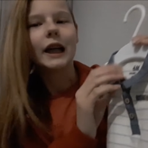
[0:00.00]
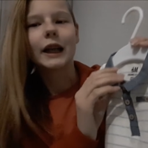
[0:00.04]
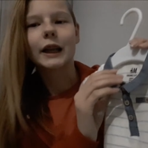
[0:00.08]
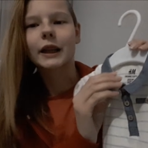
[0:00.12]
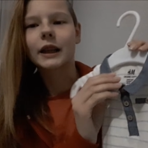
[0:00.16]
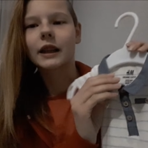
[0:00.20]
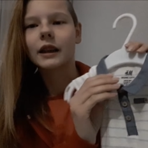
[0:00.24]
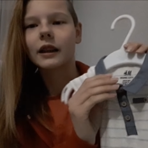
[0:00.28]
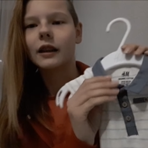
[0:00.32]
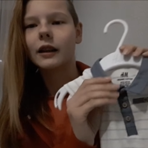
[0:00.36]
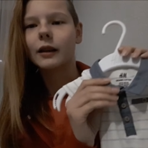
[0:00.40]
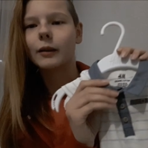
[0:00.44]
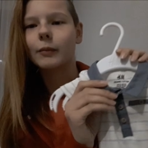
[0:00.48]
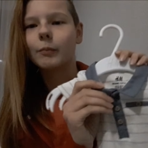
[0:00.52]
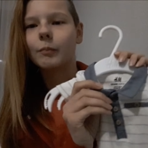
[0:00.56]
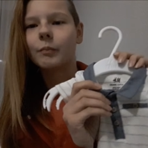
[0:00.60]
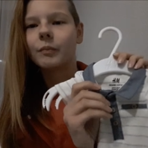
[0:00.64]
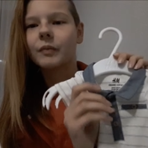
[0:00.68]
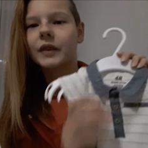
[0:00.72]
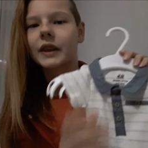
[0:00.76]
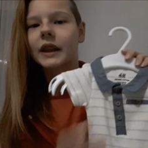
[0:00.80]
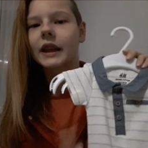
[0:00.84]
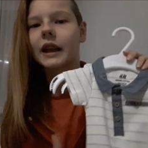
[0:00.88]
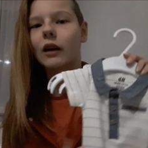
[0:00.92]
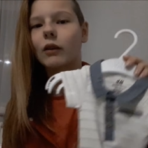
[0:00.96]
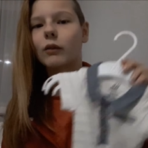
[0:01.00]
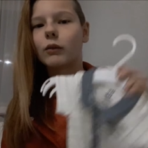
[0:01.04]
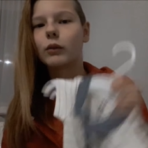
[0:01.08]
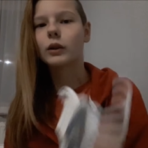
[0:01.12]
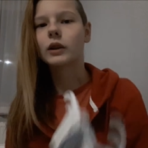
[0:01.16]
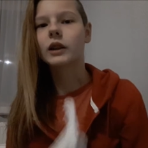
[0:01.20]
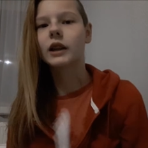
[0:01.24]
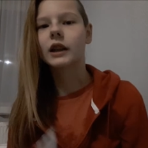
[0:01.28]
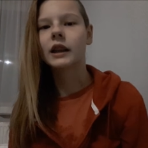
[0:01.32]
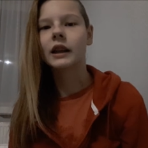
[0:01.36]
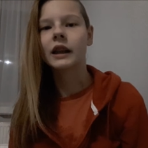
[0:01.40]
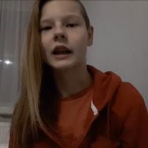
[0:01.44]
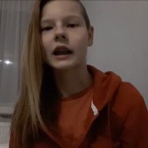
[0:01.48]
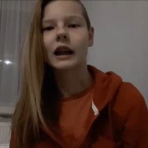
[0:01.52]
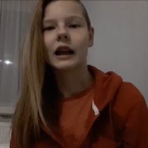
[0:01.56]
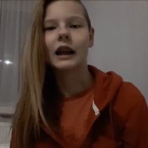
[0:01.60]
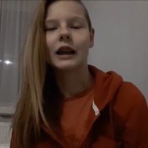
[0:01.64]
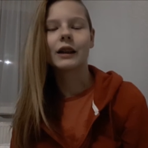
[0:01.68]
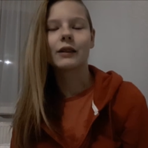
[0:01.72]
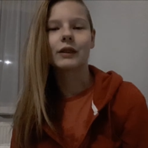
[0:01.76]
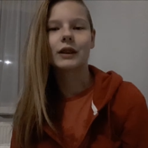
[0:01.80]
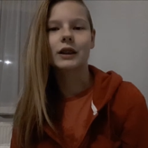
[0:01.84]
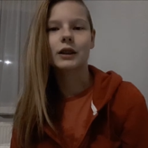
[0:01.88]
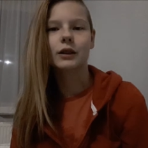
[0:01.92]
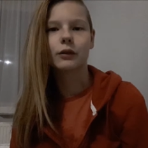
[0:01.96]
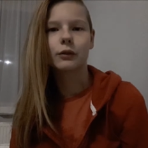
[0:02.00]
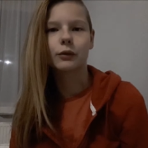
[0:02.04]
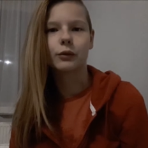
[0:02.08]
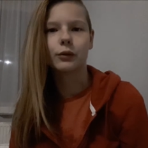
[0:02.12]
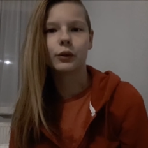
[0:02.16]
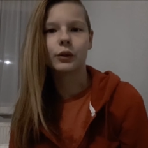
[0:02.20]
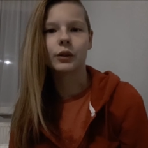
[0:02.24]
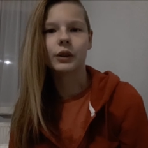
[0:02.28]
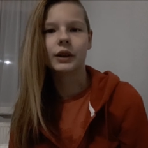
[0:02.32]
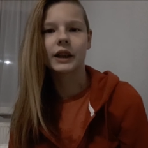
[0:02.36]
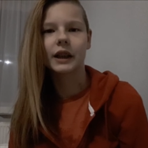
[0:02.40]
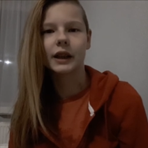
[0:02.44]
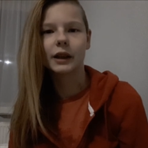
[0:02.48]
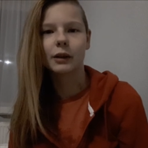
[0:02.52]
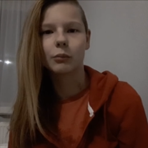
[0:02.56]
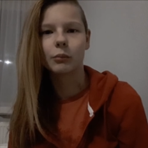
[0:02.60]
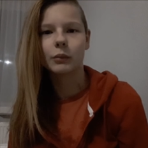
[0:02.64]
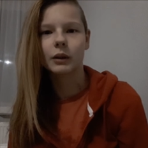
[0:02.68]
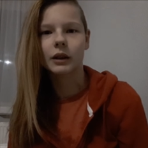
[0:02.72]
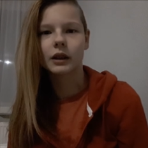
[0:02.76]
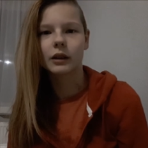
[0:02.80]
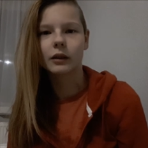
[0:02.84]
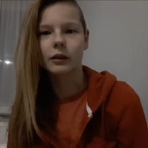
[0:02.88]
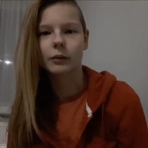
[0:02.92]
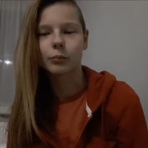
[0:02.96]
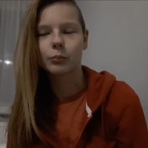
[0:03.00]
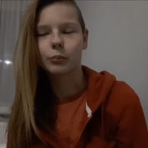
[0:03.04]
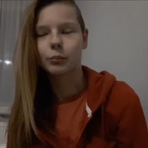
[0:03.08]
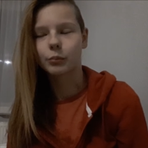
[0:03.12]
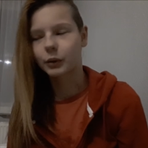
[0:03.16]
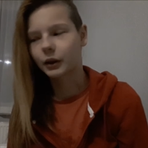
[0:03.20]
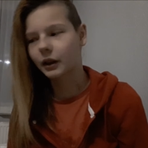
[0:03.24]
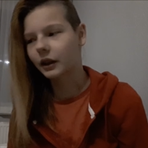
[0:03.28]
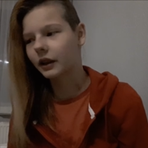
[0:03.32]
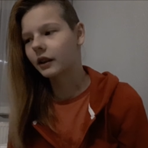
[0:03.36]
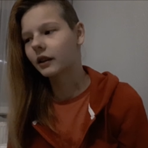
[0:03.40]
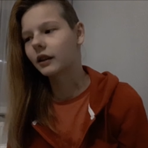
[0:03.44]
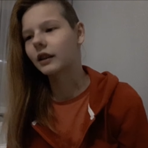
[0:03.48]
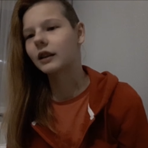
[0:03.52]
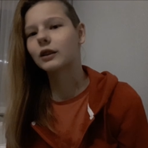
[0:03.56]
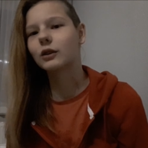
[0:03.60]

Ich ähm, ja, wollte generell etwas für jeden mitbringen,